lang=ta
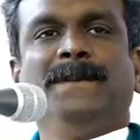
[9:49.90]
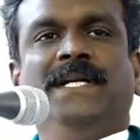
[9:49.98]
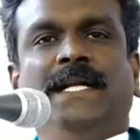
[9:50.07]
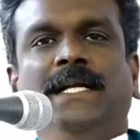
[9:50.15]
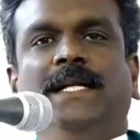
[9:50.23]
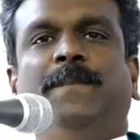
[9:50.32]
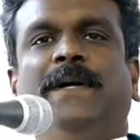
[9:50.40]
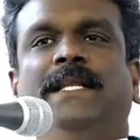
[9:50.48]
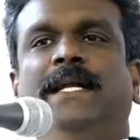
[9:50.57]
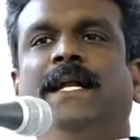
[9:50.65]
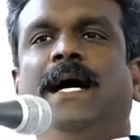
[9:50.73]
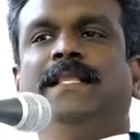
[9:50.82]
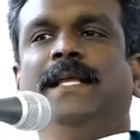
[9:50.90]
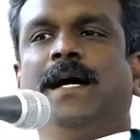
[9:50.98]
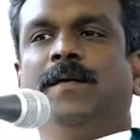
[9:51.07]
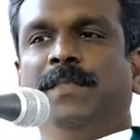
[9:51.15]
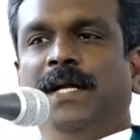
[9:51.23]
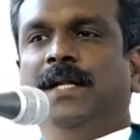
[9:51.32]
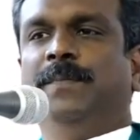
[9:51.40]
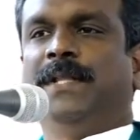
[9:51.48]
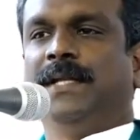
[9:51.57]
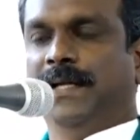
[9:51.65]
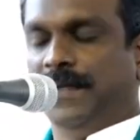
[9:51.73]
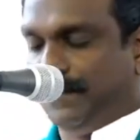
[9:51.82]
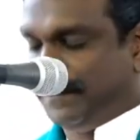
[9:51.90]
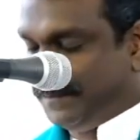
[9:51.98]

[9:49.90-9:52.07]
ரெண்டு பதினேழு ஆதியாகும் ரெண்டு பதினேழு